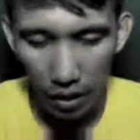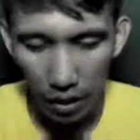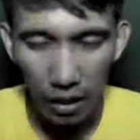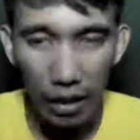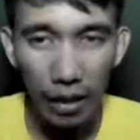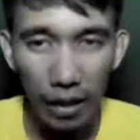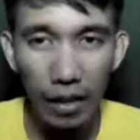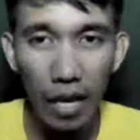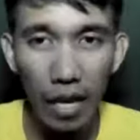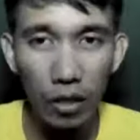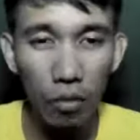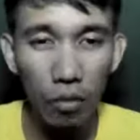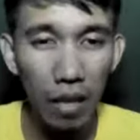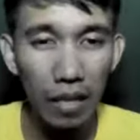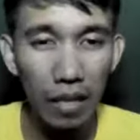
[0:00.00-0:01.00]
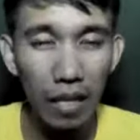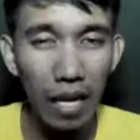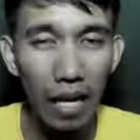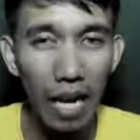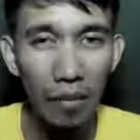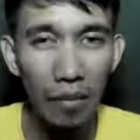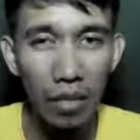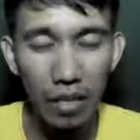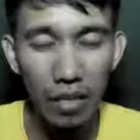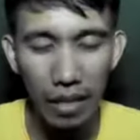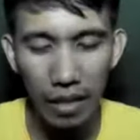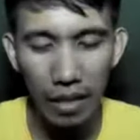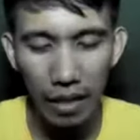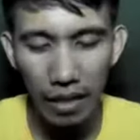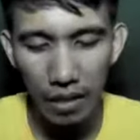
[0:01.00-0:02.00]
hinang-hina itong mga taga-Habes
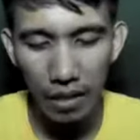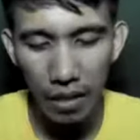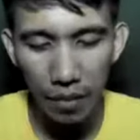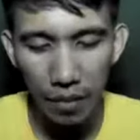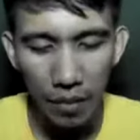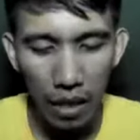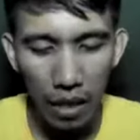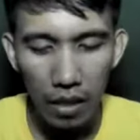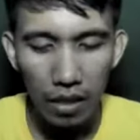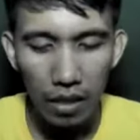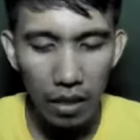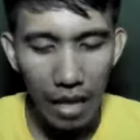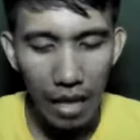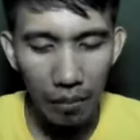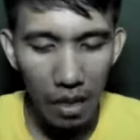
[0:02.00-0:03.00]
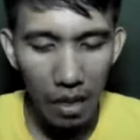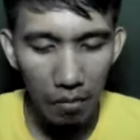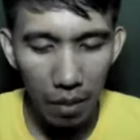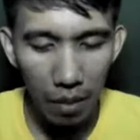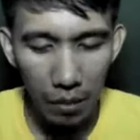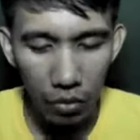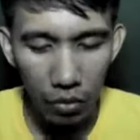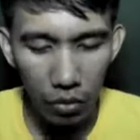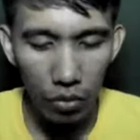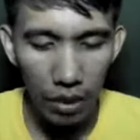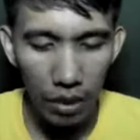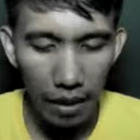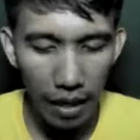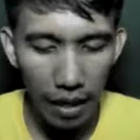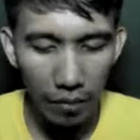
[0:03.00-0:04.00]
Gilead kasi Sinabi ng mga pinuno
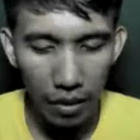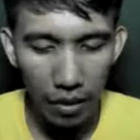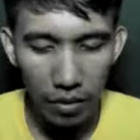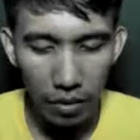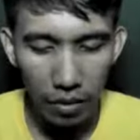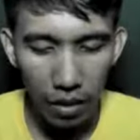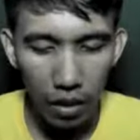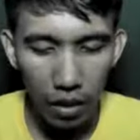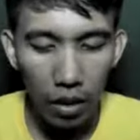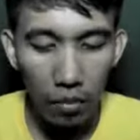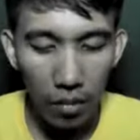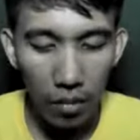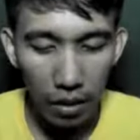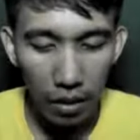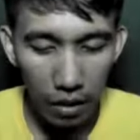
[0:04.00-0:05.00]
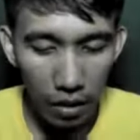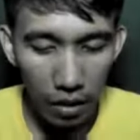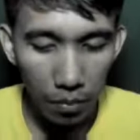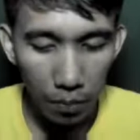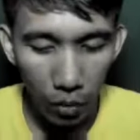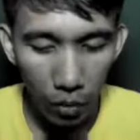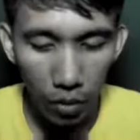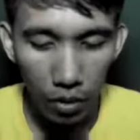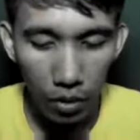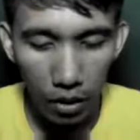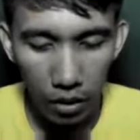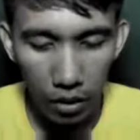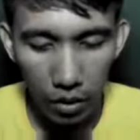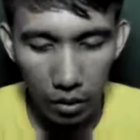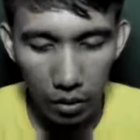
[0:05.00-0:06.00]
ng Habes, Bigyan po
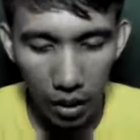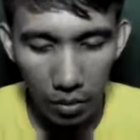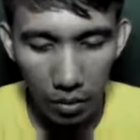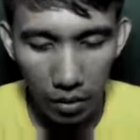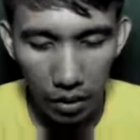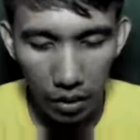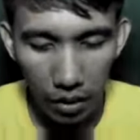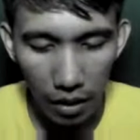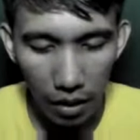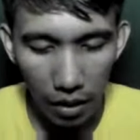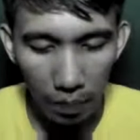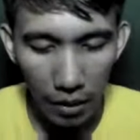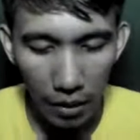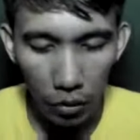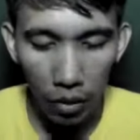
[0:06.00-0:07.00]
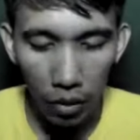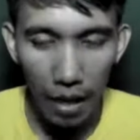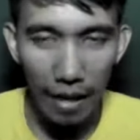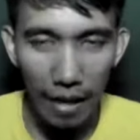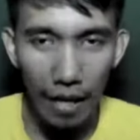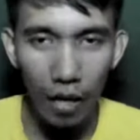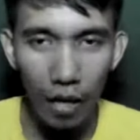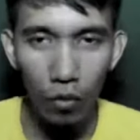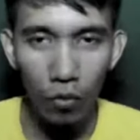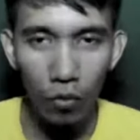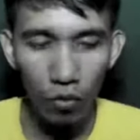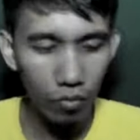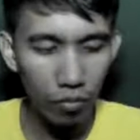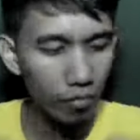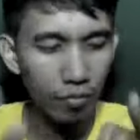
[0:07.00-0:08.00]
ninyo kami ng pitong
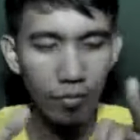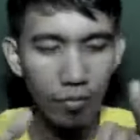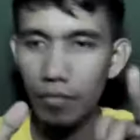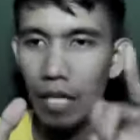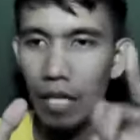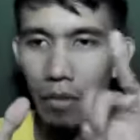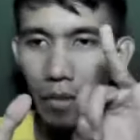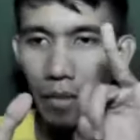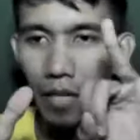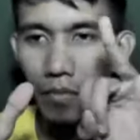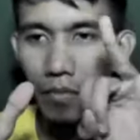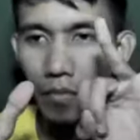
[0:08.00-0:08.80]
araw. Tama ba?